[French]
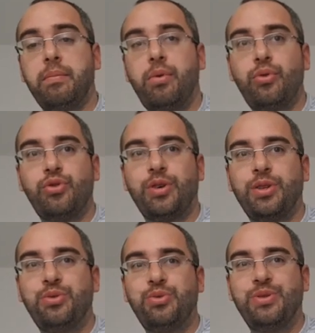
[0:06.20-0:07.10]
Bonjour
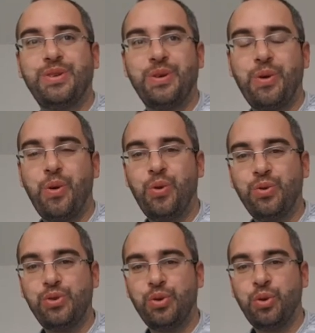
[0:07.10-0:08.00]
à tous,
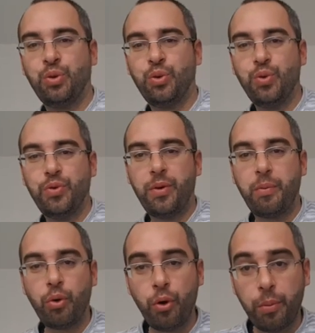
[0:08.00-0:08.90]
on se retrouve
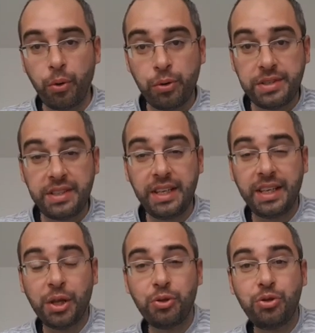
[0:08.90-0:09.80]
pour le
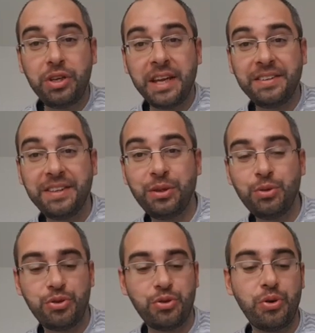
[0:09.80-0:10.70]
pronostic du Quintet
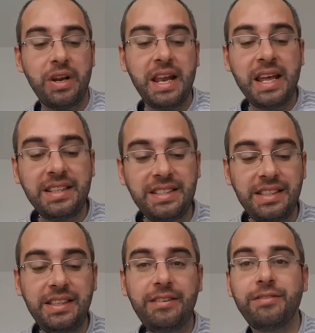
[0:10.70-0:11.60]
de ce
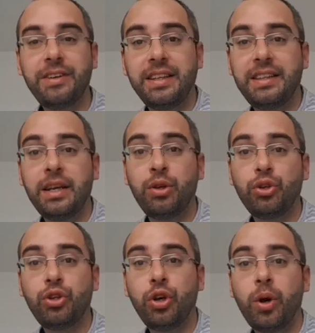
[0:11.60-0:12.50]
lundi 21
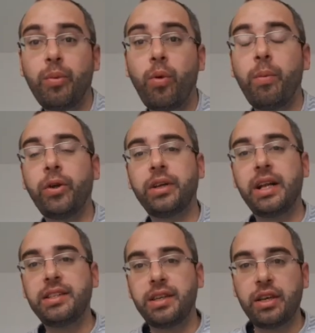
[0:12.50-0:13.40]
octobre. On prendra
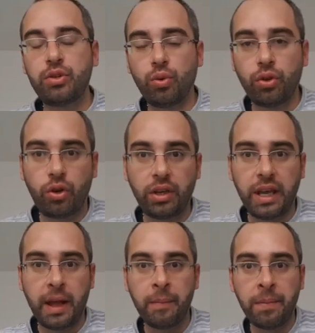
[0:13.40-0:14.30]
la direction
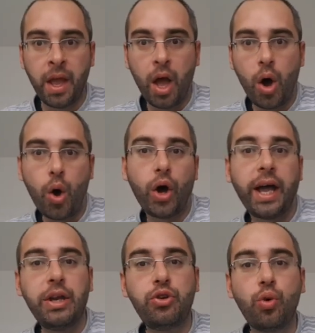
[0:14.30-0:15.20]
d'Anguin en
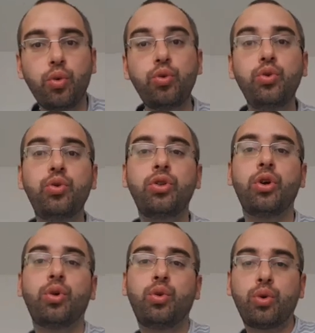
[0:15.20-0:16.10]
réunion
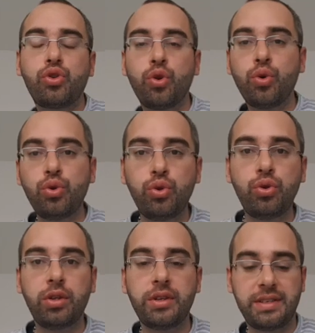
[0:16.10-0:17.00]
1, course
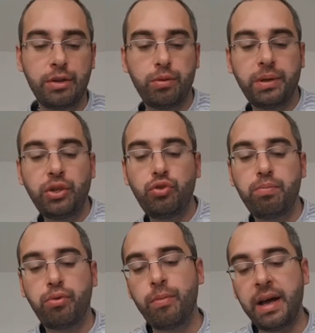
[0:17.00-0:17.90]
1, c'est le prix du
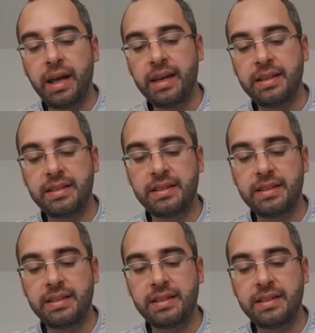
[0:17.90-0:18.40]
Pomarez.